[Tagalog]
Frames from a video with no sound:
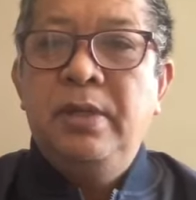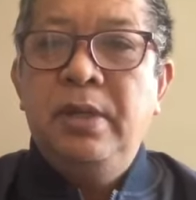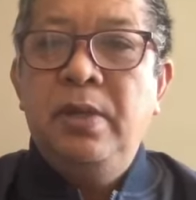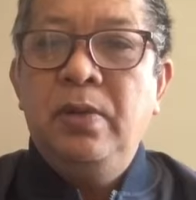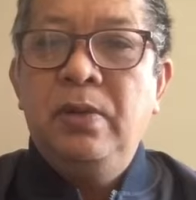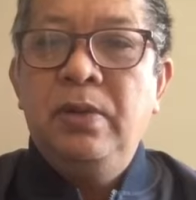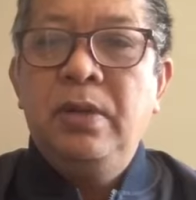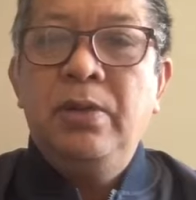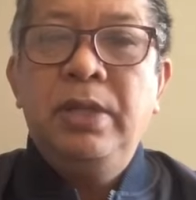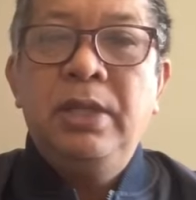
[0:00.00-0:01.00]
Anong
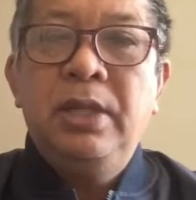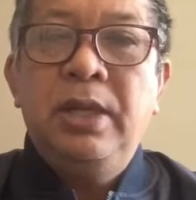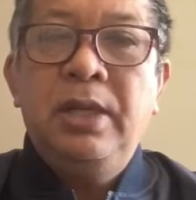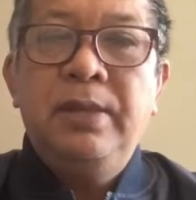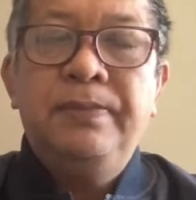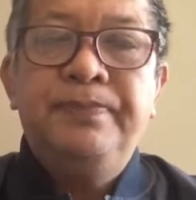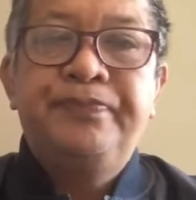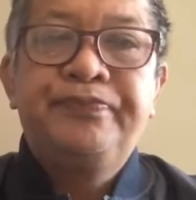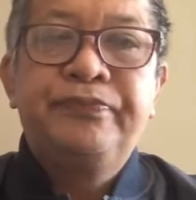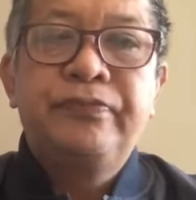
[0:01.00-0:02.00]
gawin nila?
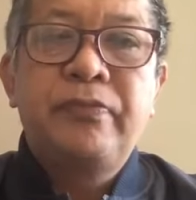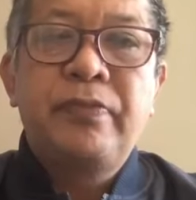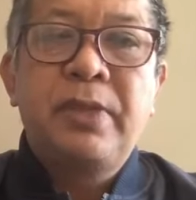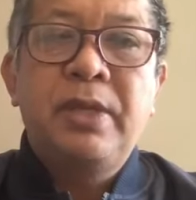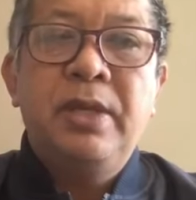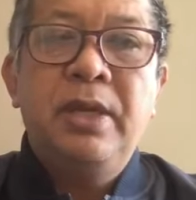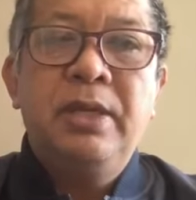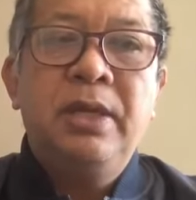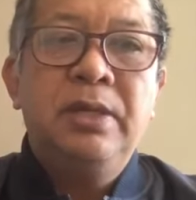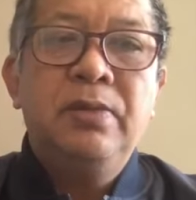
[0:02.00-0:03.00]

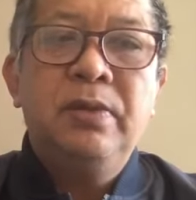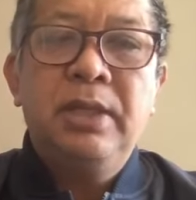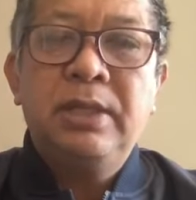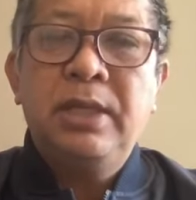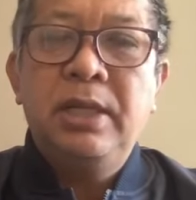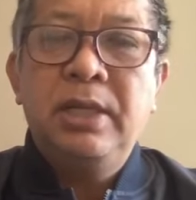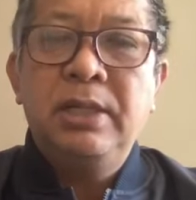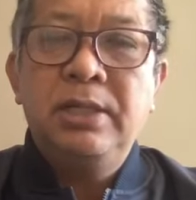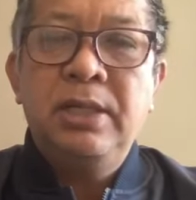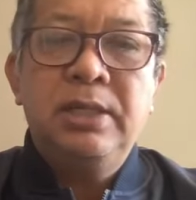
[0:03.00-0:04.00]
Hanggang doon lang
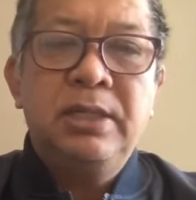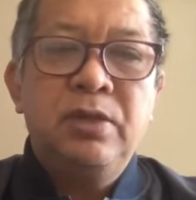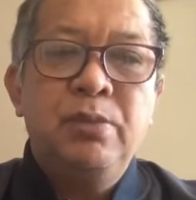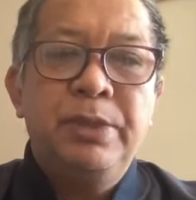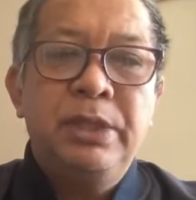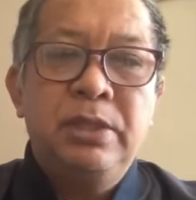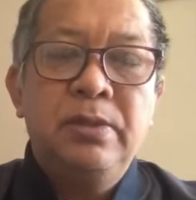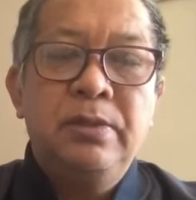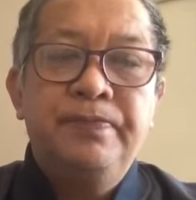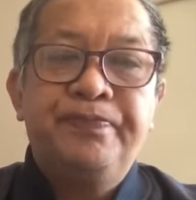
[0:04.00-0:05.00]
talaga sila sa komento.